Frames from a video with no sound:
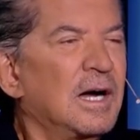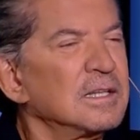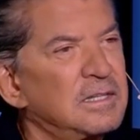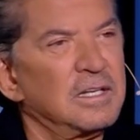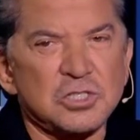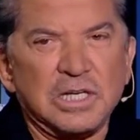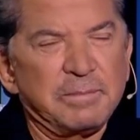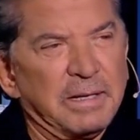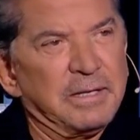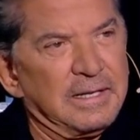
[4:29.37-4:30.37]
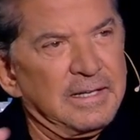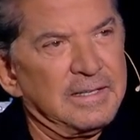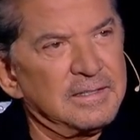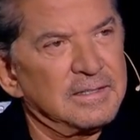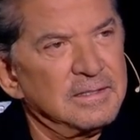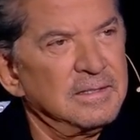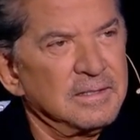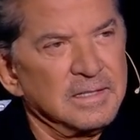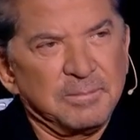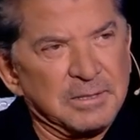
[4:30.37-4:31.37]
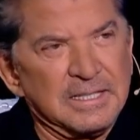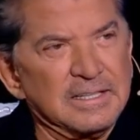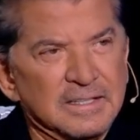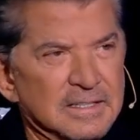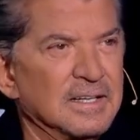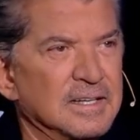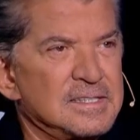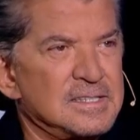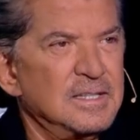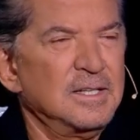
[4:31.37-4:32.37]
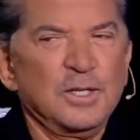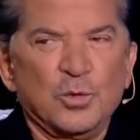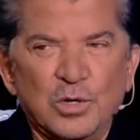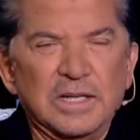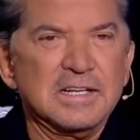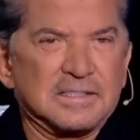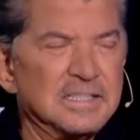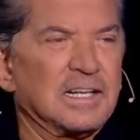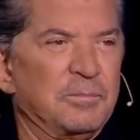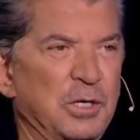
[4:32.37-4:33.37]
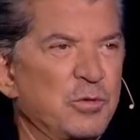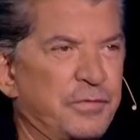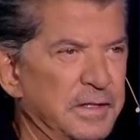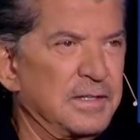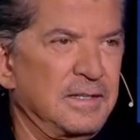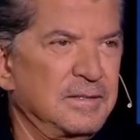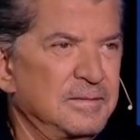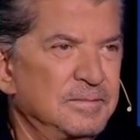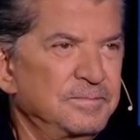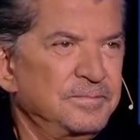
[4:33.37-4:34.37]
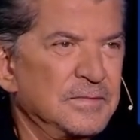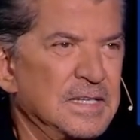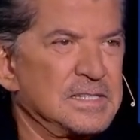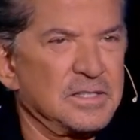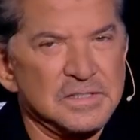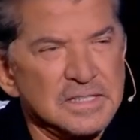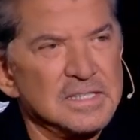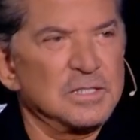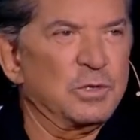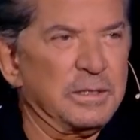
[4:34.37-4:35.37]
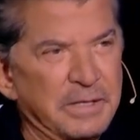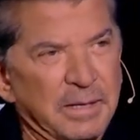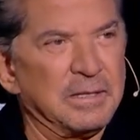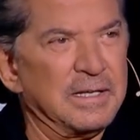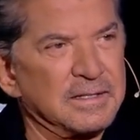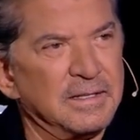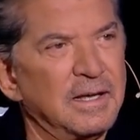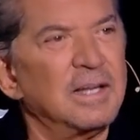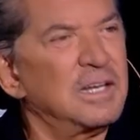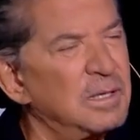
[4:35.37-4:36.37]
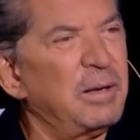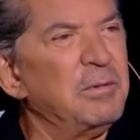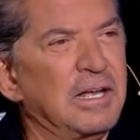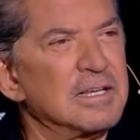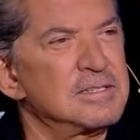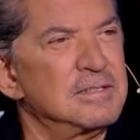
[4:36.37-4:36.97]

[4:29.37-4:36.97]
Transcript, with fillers: حتى الاشياء اللي بيعملها هاي اللي بتضايق الناس واللي هي كثير عم يحكوا فيها استفزازي واللي بيعمل هيك قال لي انا بعملها